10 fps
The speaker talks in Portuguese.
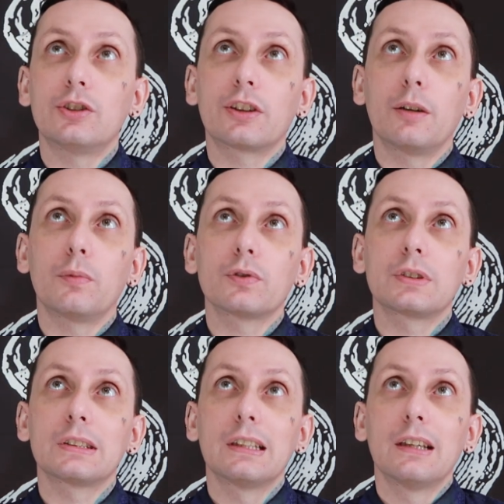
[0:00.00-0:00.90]

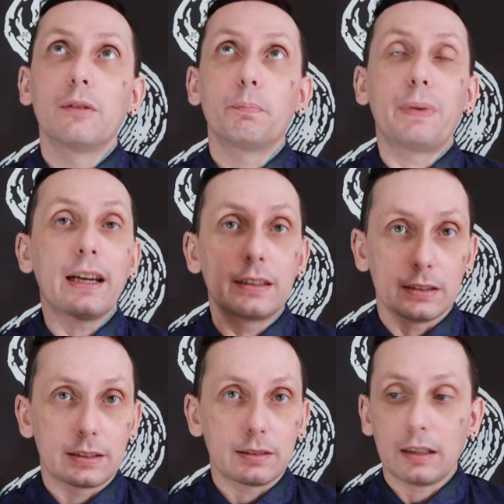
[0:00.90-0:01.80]
digamos,
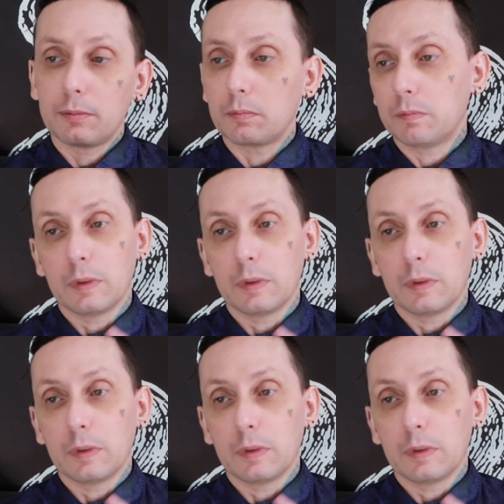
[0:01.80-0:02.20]
perdas, né?